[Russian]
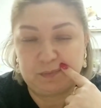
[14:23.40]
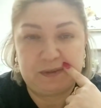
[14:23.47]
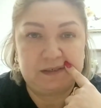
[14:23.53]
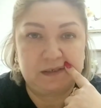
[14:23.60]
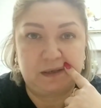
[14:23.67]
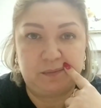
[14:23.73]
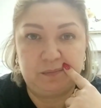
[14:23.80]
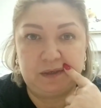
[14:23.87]
э,
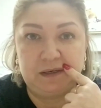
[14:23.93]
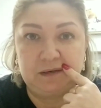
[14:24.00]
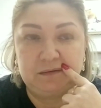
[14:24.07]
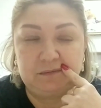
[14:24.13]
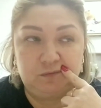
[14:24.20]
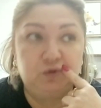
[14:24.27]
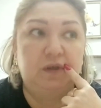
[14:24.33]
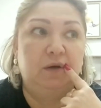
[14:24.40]
копеек.
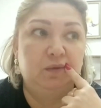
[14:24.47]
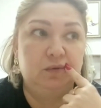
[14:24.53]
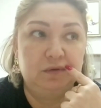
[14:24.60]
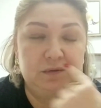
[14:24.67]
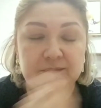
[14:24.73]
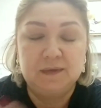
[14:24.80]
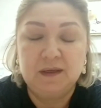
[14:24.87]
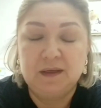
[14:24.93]
Вот так вот.
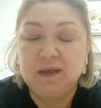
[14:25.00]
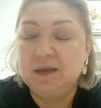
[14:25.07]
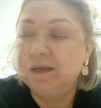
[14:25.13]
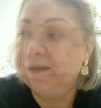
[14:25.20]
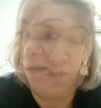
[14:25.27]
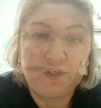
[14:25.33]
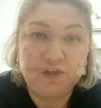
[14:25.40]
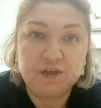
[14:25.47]

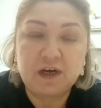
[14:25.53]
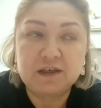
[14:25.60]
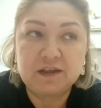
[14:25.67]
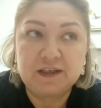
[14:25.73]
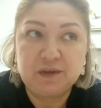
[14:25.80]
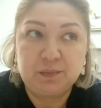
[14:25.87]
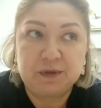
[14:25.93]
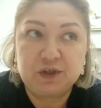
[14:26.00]
Я
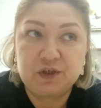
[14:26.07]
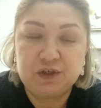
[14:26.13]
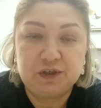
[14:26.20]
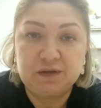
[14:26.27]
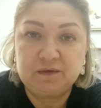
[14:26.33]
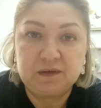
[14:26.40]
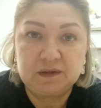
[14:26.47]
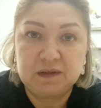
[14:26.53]
никогда не
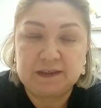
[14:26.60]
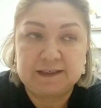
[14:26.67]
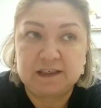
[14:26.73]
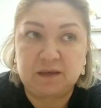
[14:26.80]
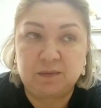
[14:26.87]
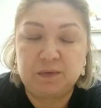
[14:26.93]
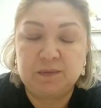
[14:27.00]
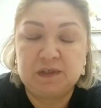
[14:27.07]
подсчитывала на
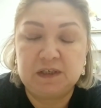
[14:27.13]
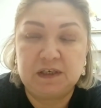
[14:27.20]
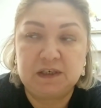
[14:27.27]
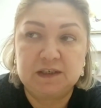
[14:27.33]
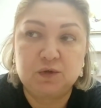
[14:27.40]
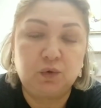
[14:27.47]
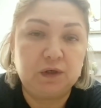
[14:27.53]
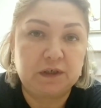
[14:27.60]
самом
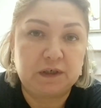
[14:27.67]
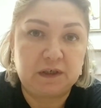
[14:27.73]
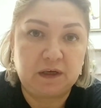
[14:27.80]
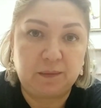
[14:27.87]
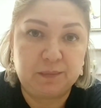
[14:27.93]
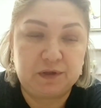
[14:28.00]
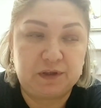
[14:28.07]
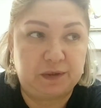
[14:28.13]
деле, сколько
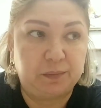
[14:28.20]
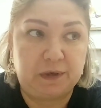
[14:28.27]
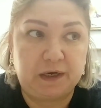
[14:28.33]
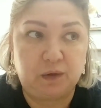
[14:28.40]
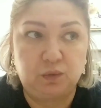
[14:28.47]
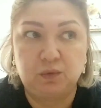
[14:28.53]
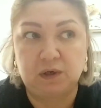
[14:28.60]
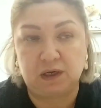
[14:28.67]
я
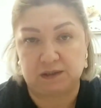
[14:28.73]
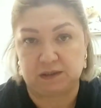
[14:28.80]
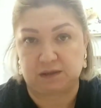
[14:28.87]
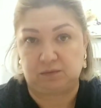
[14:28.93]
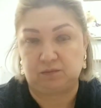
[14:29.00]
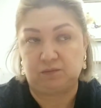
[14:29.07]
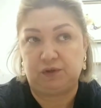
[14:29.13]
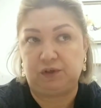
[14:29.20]
потребляю
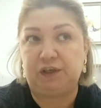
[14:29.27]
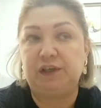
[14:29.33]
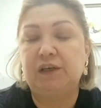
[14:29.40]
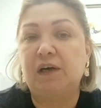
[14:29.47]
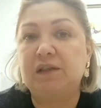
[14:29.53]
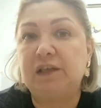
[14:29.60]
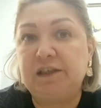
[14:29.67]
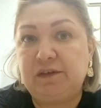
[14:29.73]
газа. Я
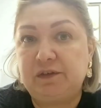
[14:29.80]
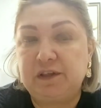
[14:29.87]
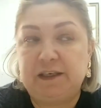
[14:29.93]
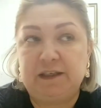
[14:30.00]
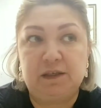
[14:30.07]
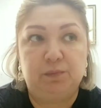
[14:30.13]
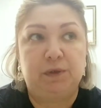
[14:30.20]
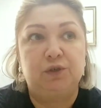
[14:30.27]
никогда не вела
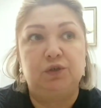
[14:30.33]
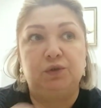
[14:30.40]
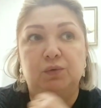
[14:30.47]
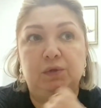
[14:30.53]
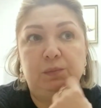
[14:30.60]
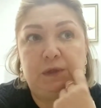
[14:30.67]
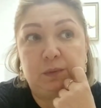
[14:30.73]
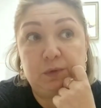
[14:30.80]
эти
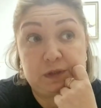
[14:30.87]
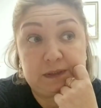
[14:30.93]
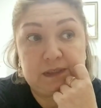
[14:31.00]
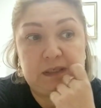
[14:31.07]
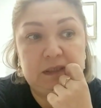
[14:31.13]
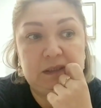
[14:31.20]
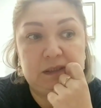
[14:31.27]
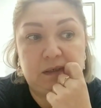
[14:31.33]
подсчеты, потому что,
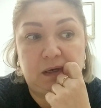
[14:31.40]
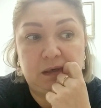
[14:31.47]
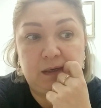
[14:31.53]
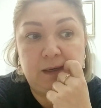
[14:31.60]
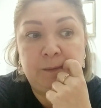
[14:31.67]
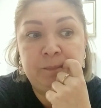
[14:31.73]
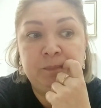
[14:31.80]
знаете, как